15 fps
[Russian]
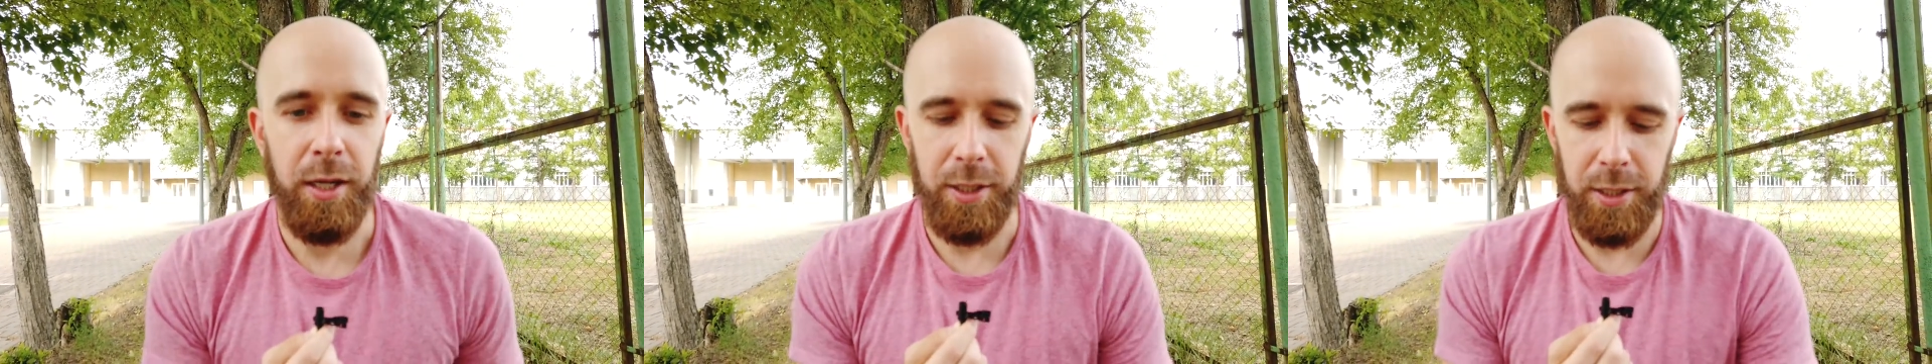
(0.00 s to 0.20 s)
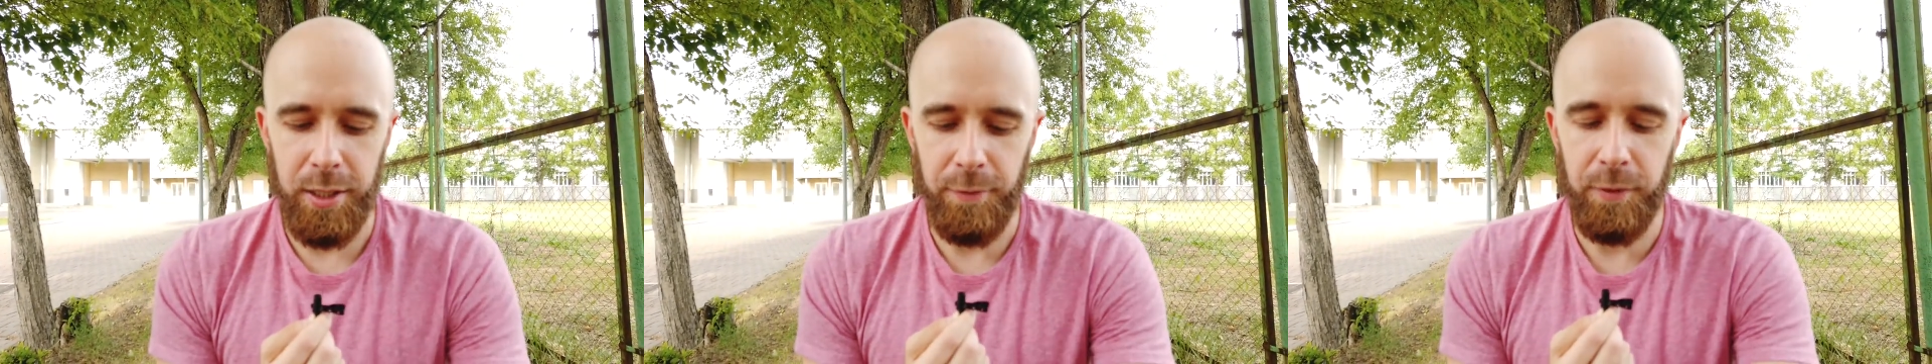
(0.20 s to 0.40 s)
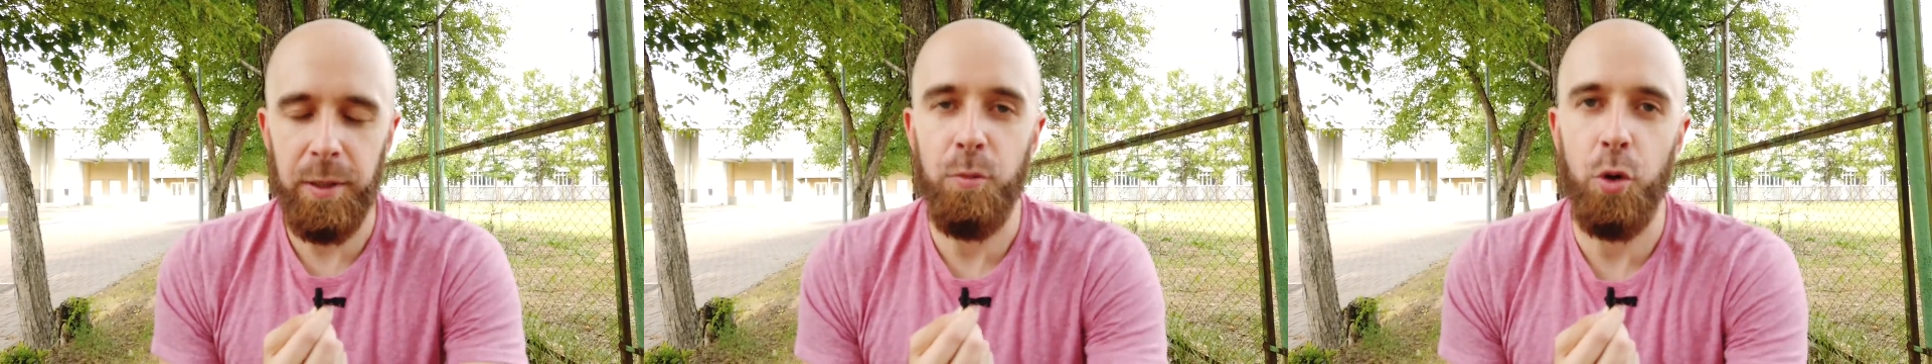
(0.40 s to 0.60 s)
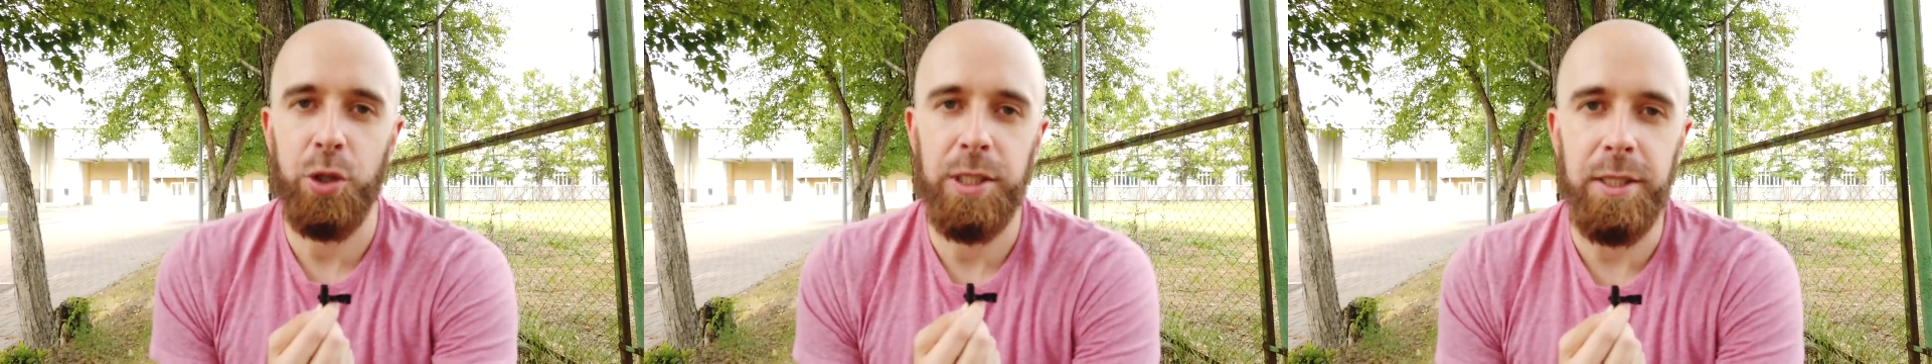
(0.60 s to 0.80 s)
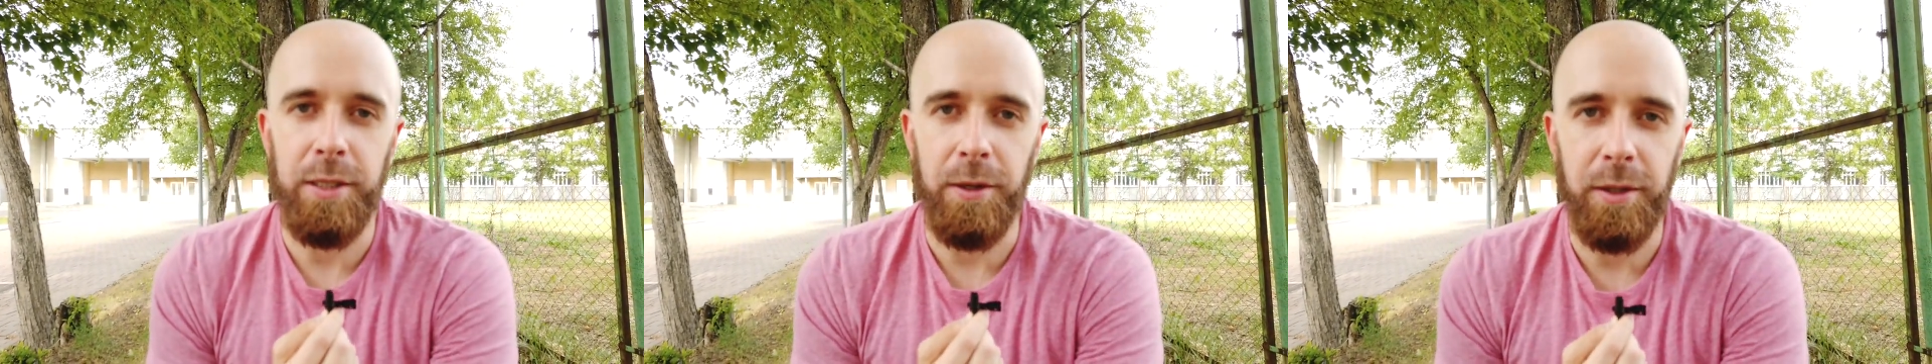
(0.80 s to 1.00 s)
И вы
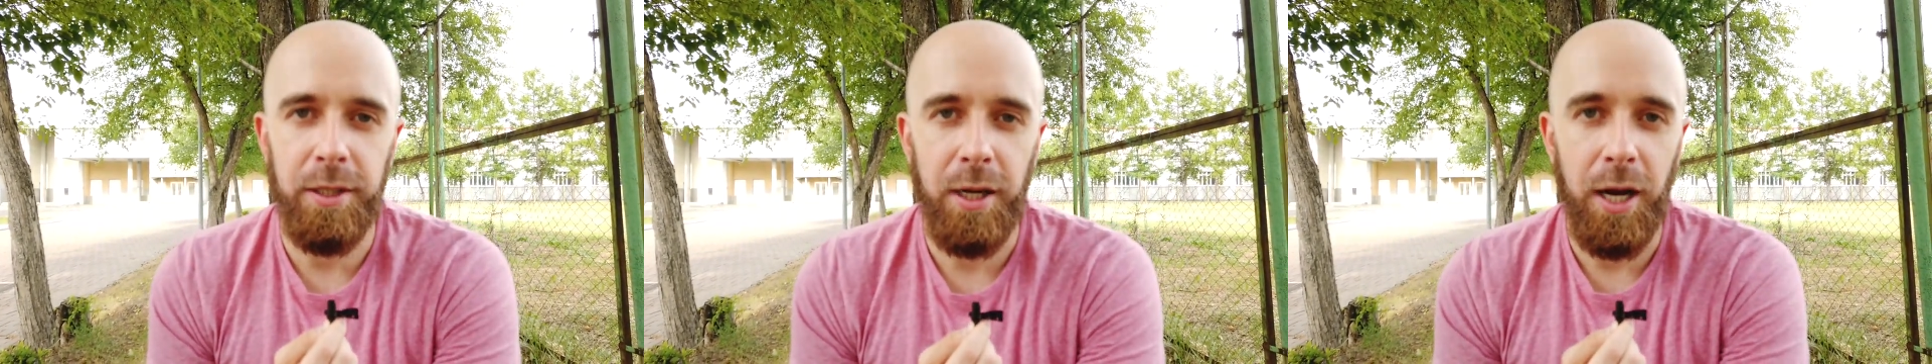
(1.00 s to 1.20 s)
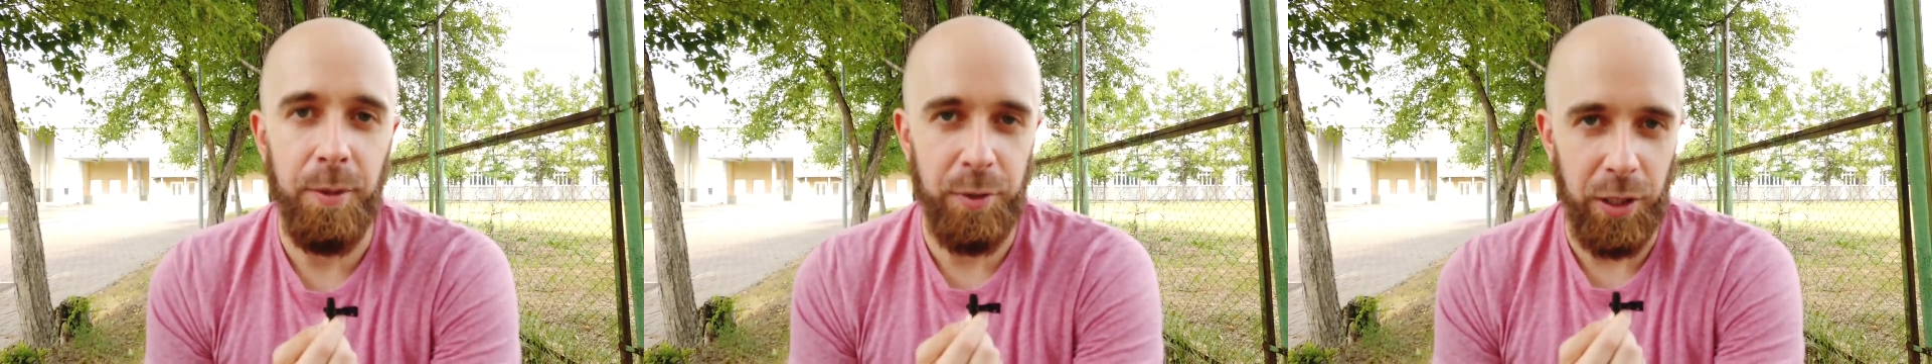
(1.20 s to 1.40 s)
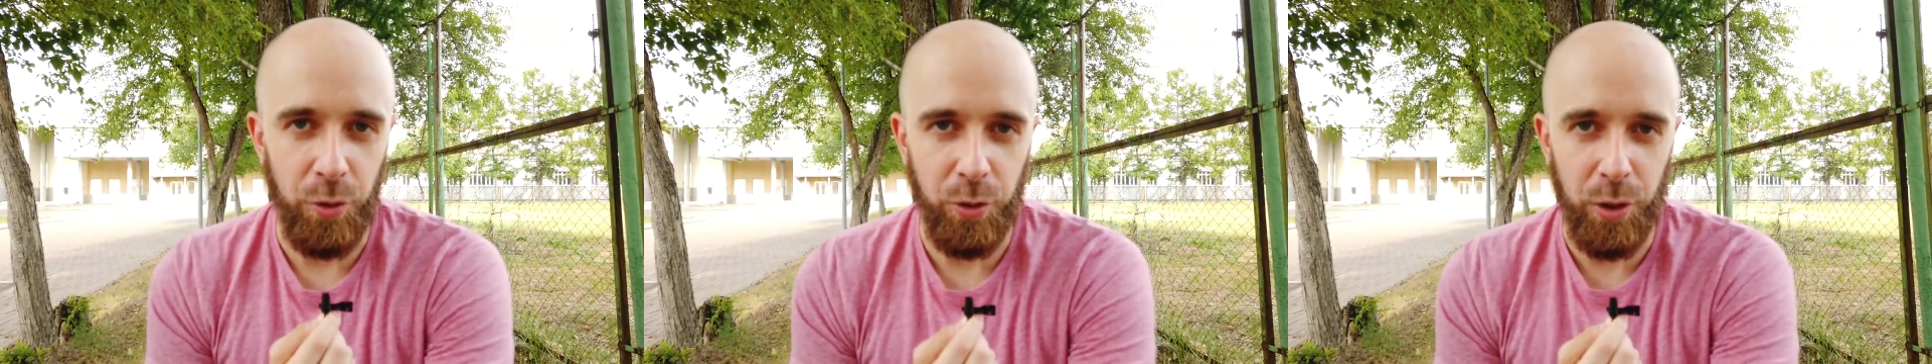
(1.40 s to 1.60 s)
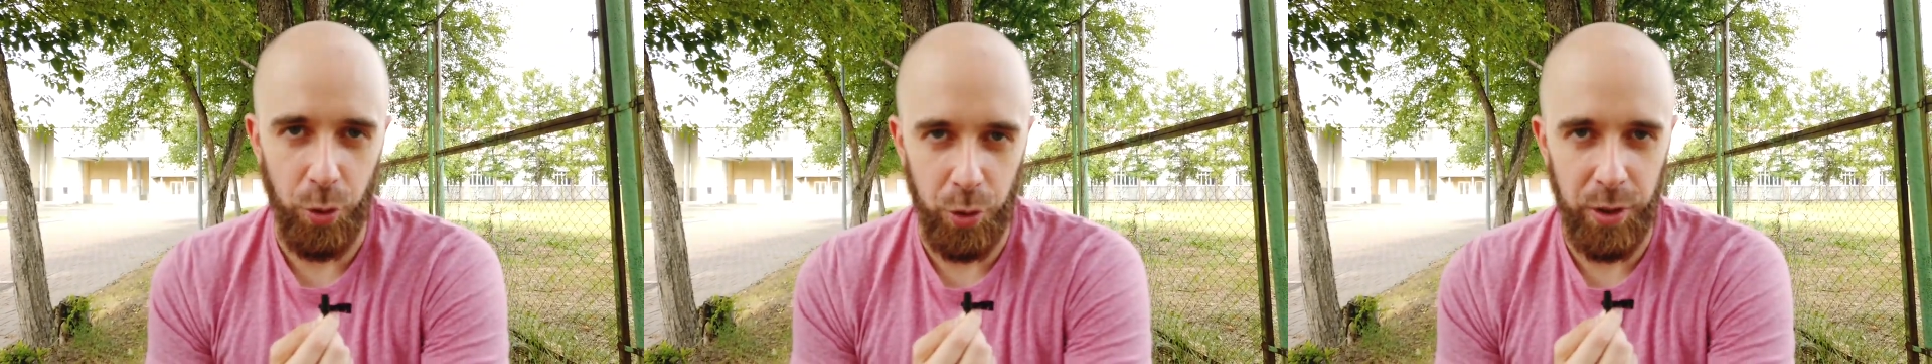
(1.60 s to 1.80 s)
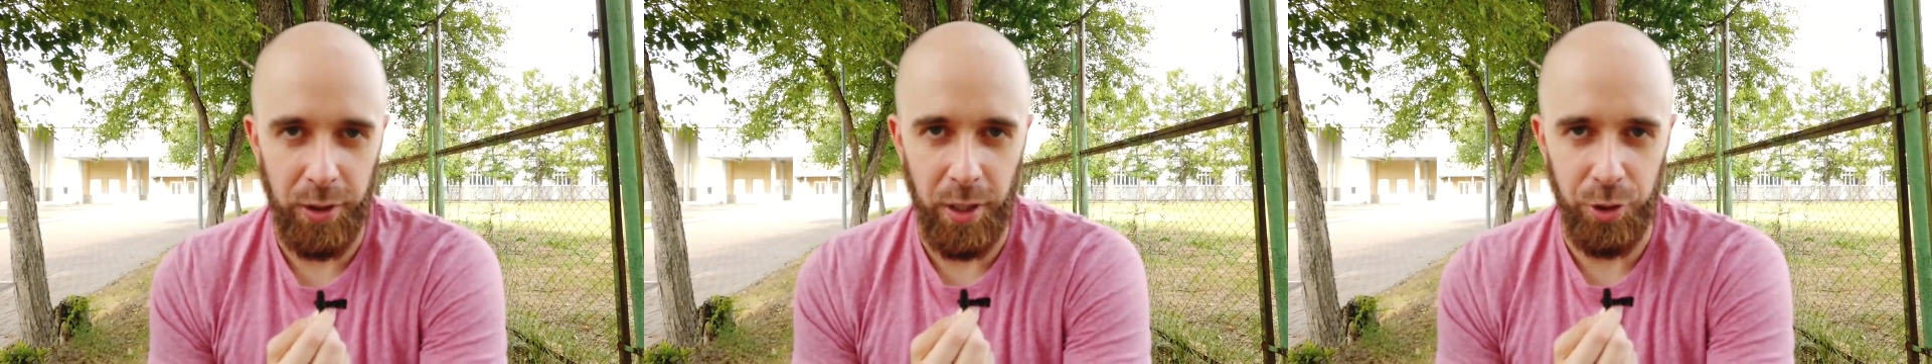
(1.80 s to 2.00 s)
можете делать абсолютно
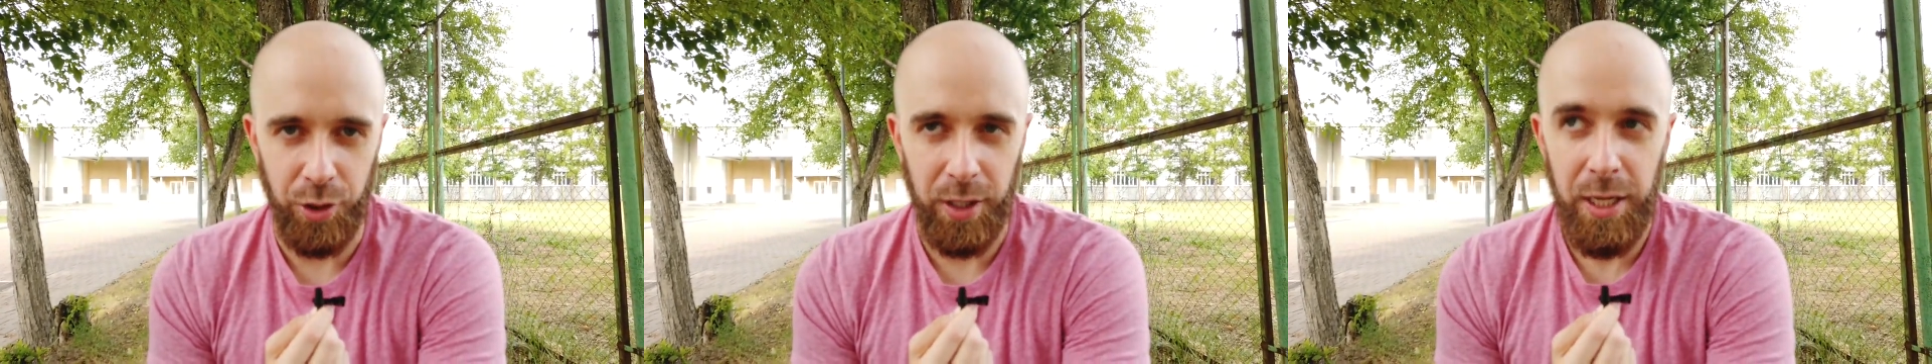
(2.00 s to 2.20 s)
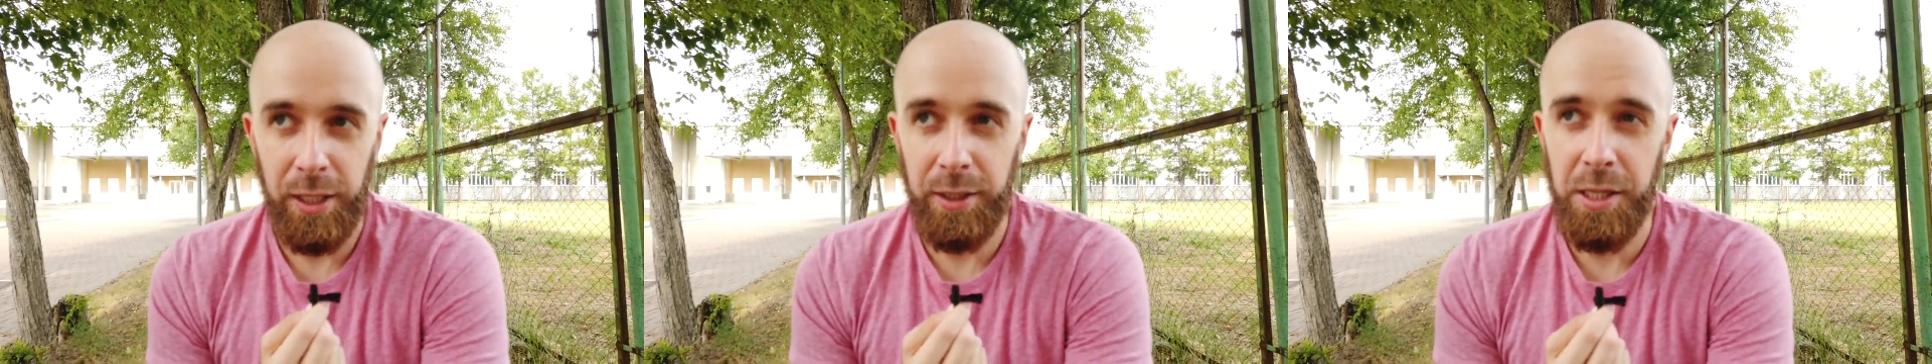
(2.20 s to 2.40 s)
точно так же.